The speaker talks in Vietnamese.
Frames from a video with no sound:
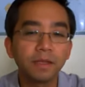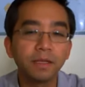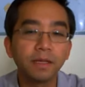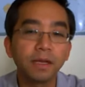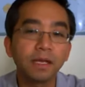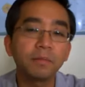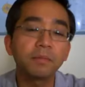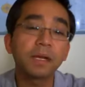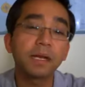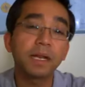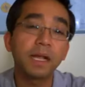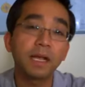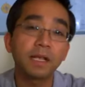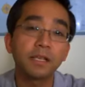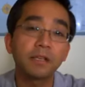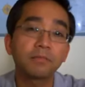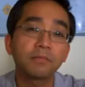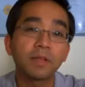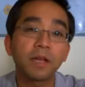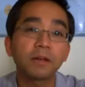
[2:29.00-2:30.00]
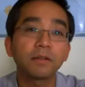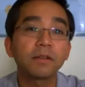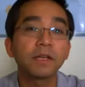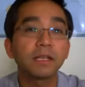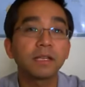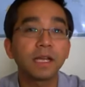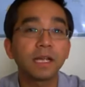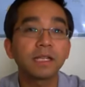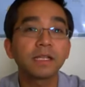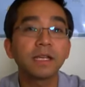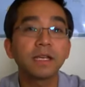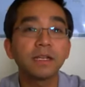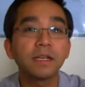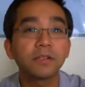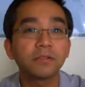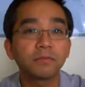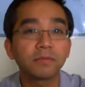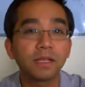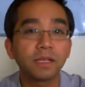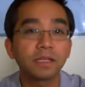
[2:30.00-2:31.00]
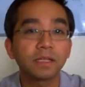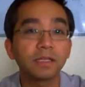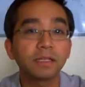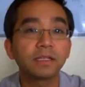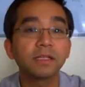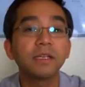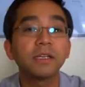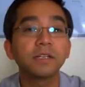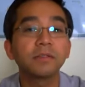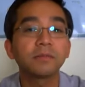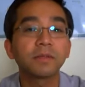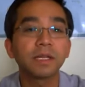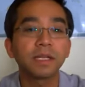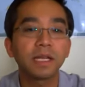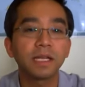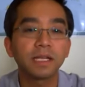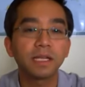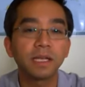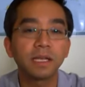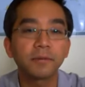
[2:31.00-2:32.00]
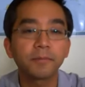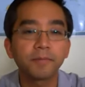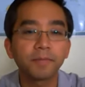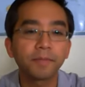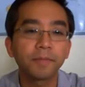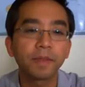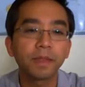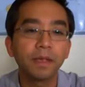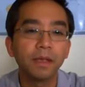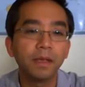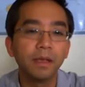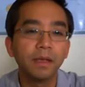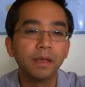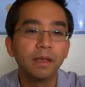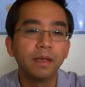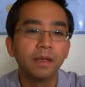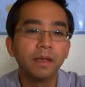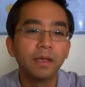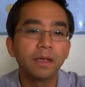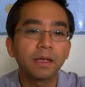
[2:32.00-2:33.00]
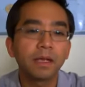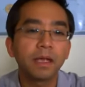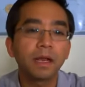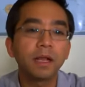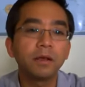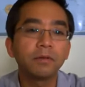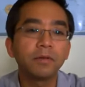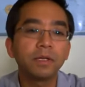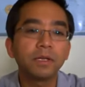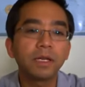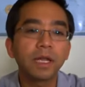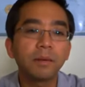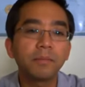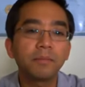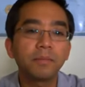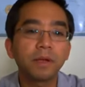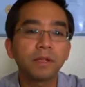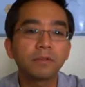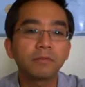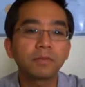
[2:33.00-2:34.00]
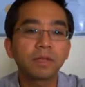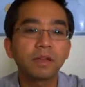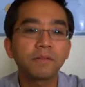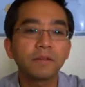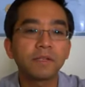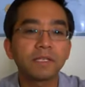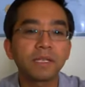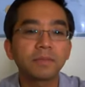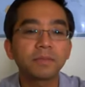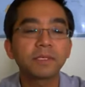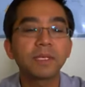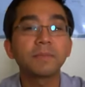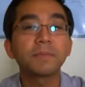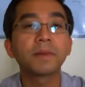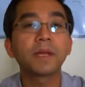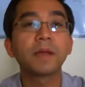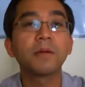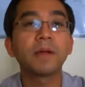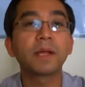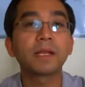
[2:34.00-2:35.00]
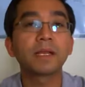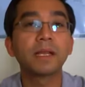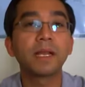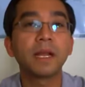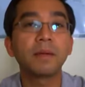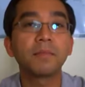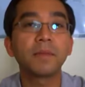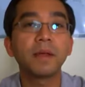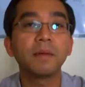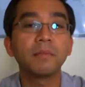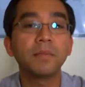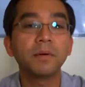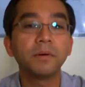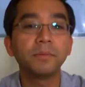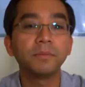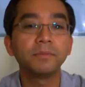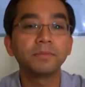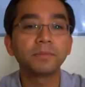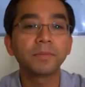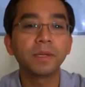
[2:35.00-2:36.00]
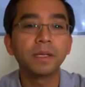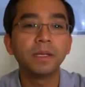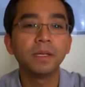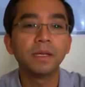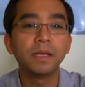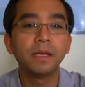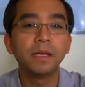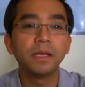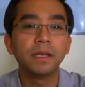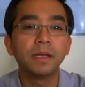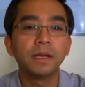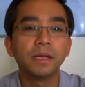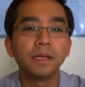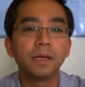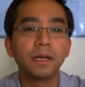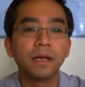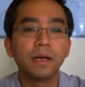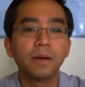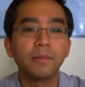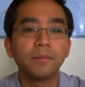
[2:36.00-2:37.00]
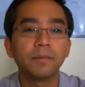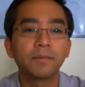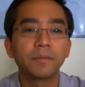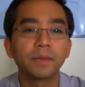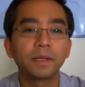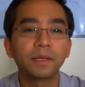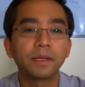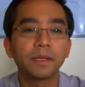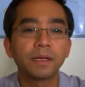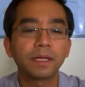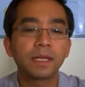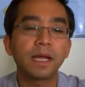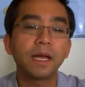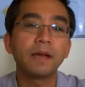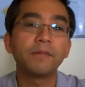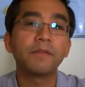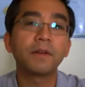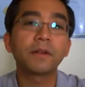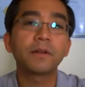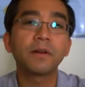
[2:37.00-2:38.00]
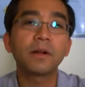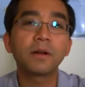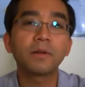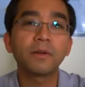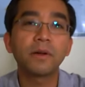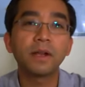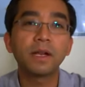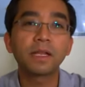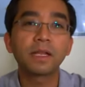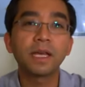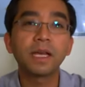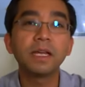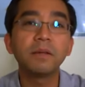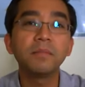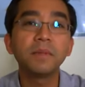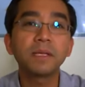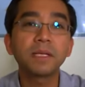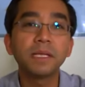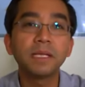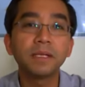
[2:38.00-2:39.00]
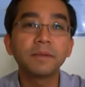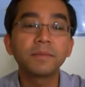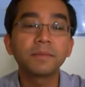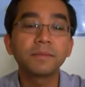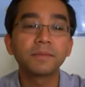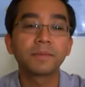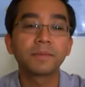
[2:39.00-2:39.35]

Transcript: những cái mặt hàng gì chúng ta có thể thay thế được chúng ta từ từ chúng ta thay thế cái điều thứ năm là chúng ta phải sắp xếp kế hoạch để làm demo um, người ta vẫn có câu nói là thấy mới tin